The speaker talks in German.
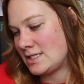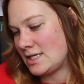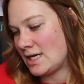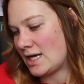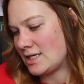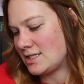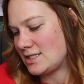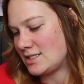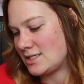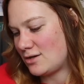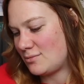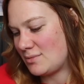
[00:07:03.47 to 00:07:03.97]
Hier
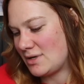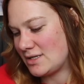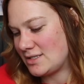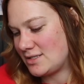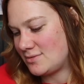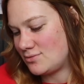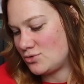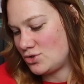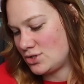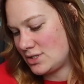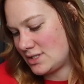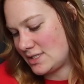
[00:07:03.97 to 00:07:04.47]
hatte ich auch mal
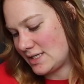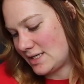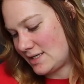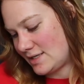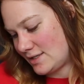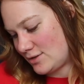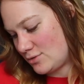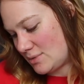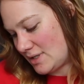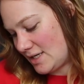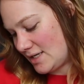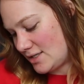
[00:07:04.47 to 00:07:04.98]

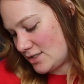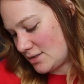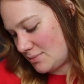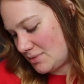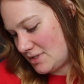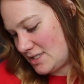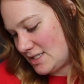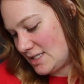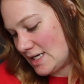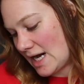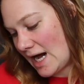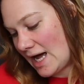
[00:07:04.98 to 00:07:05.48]
zwischenzeitlich überlegt, ob
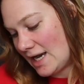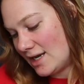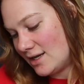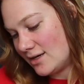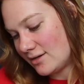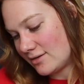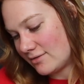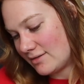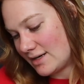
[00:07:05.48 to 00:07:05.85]
ich die alle